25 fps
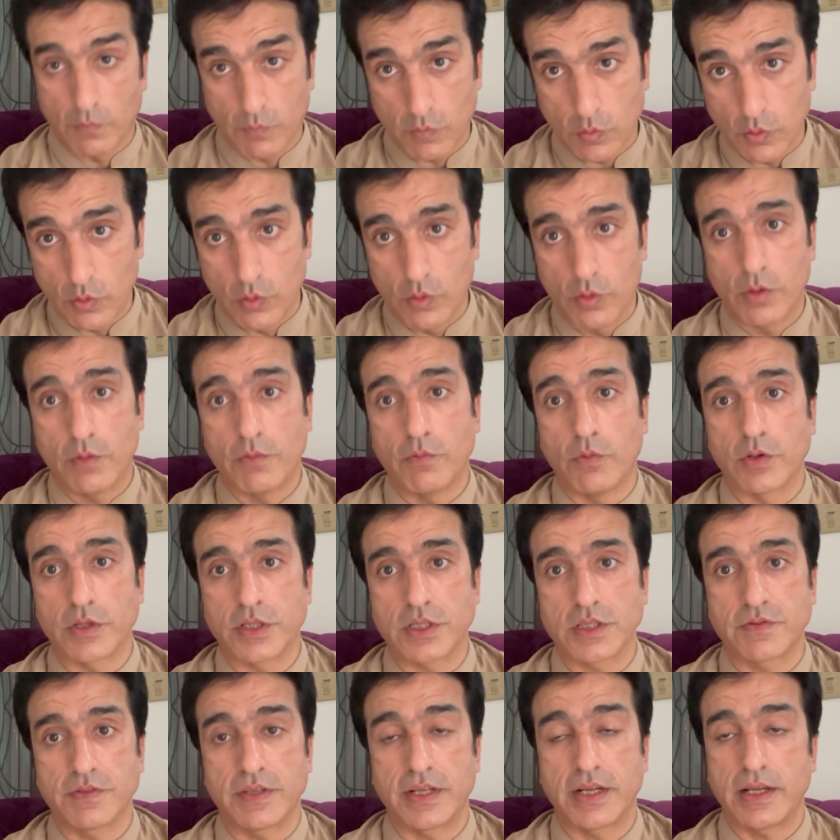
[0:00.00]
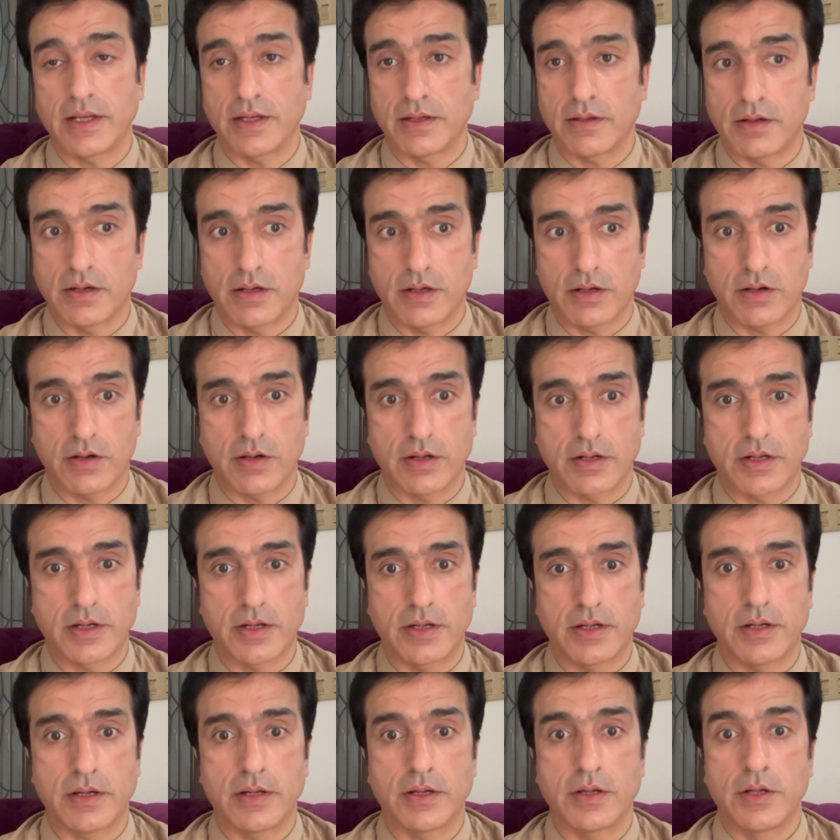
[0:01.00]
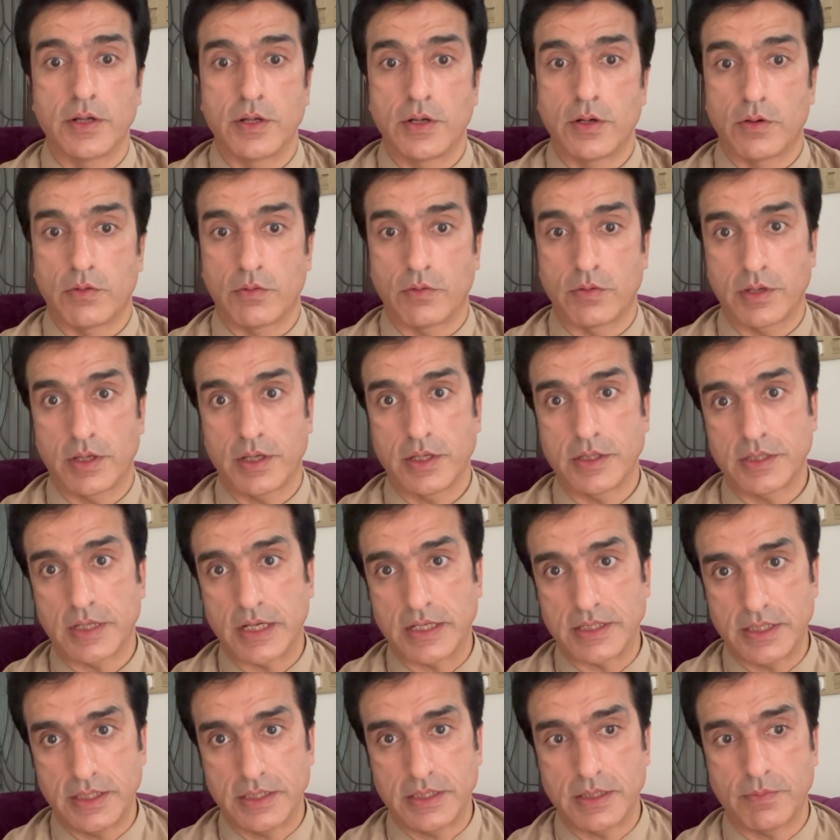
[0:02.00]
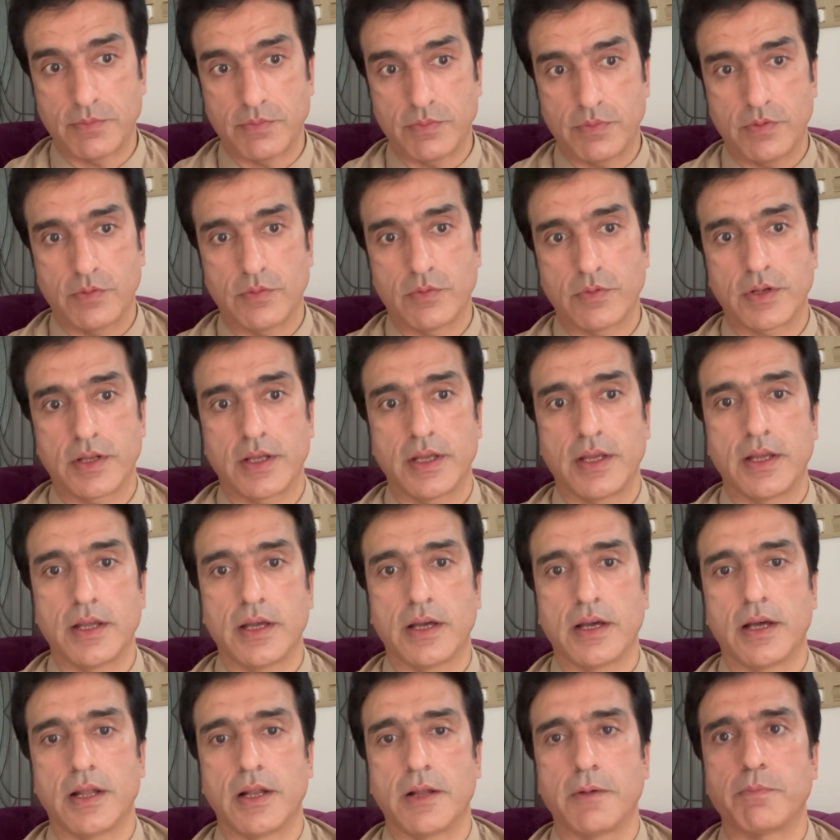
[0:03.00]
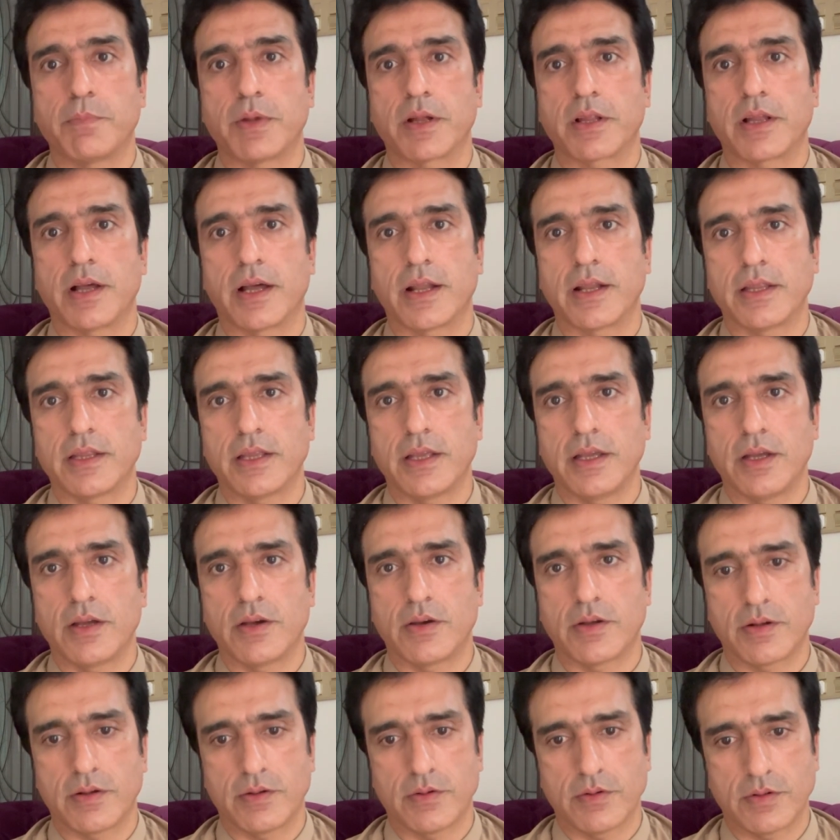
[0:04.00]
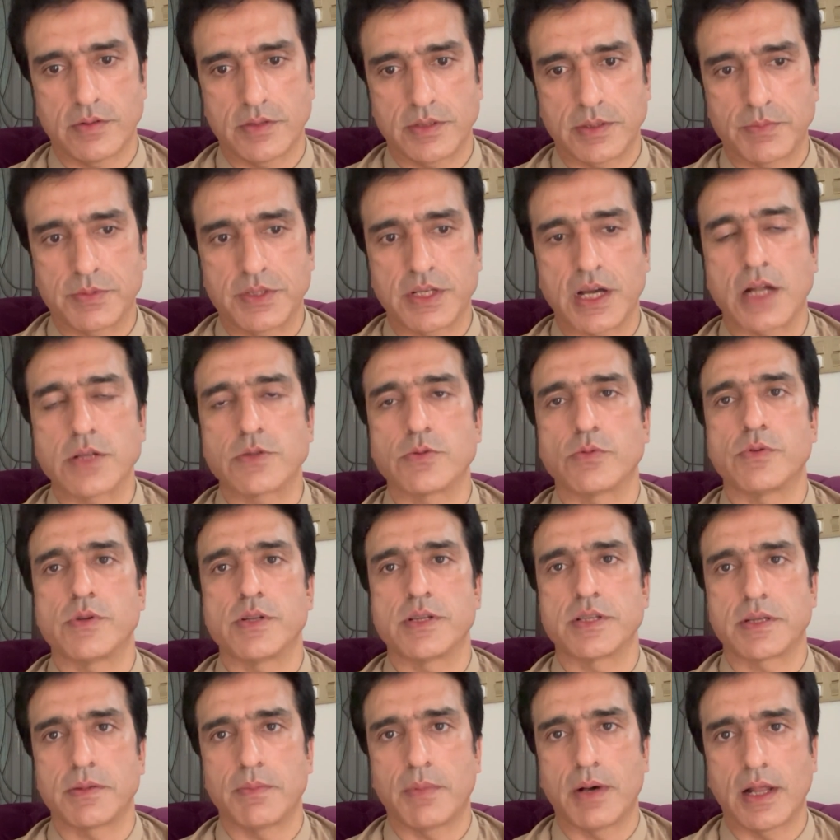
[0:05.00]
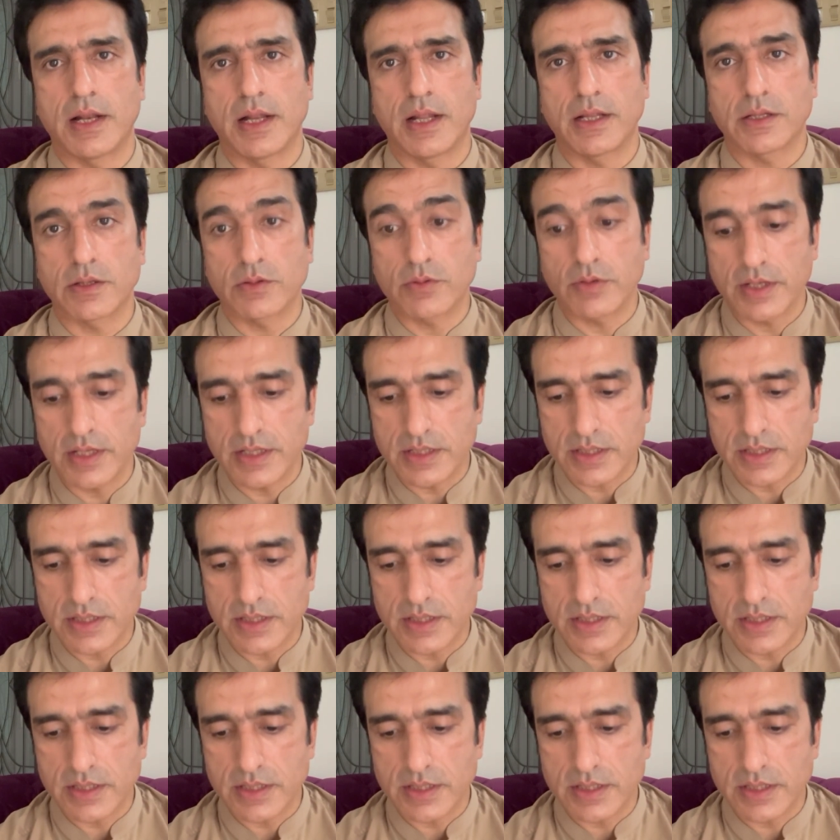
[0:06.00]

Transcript: वो वो तस्वीर है और और ये जैसी जब उनकी अलग बर्दारी थी और जब चार्ज उन्होंने संभालना था तो ये